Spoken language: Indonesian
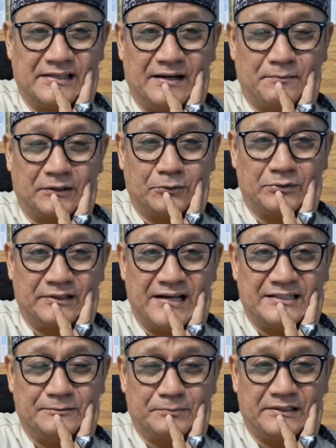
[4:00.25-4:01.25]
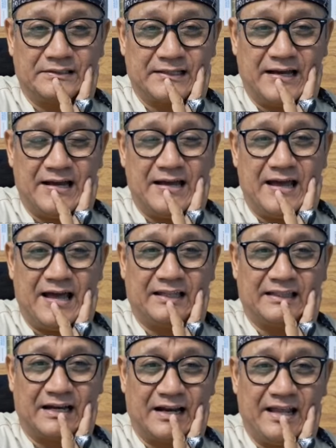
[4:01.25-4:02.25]
yang bertugas diperiksa
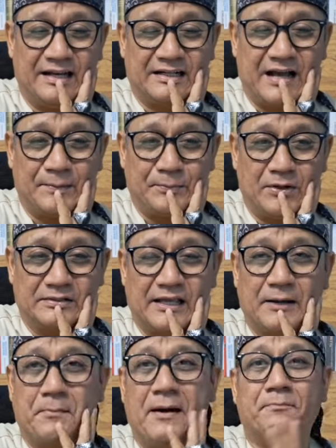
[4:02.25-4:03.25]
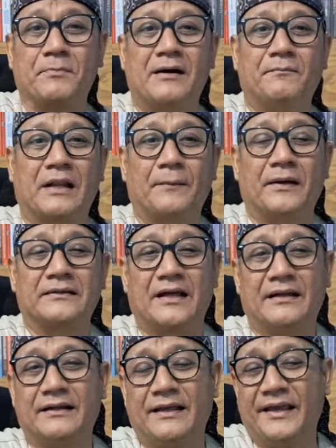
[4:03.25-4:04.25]
antara lain Kapolsek Mampang
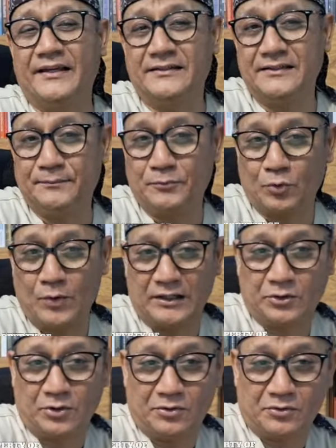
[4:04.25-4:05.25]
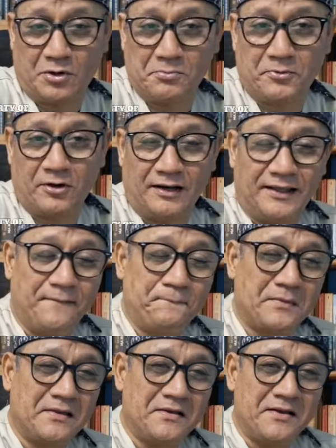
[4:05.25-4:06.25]
Perapatan Edi Purwanto, Kompol ya.
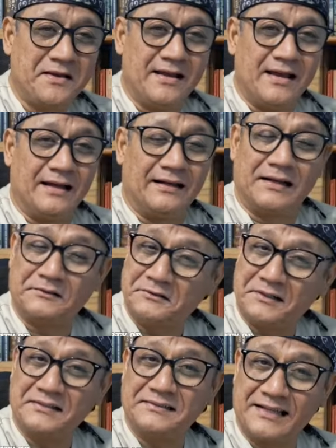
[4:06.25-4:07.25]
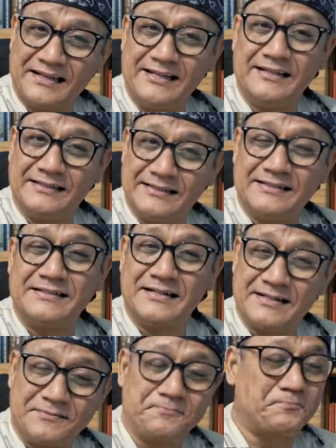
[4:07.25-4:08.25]
Nah, saudara sekalian,
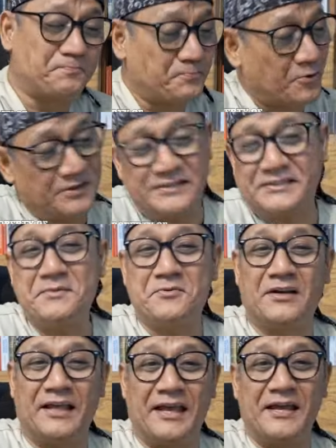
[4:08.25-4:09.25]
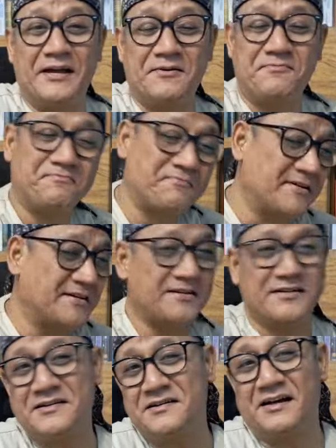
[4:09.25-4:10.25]
polisi boleh
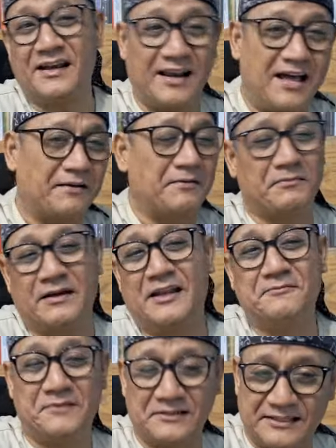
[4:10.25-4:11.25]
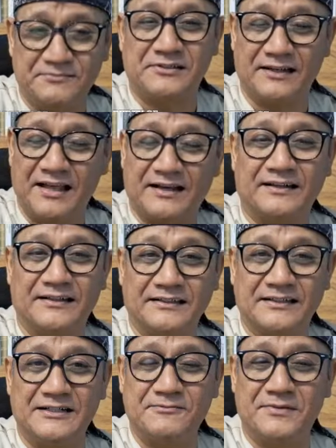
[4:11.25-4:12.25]
mengelak segala macam silakan
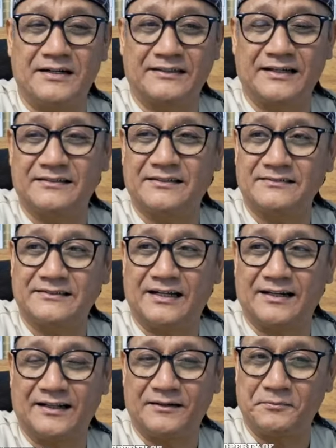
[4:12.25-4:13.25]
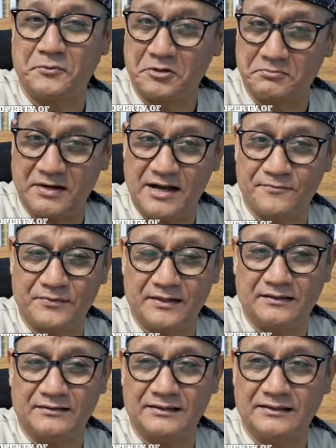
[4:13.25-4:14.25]
aja bahkan secara mohon maaf ya,
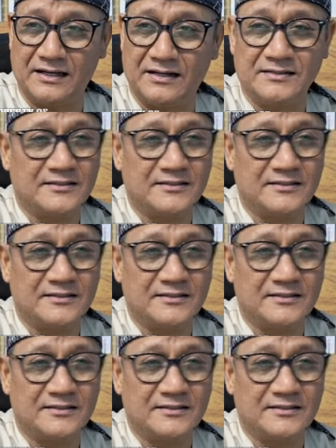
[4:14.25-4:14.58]
tidak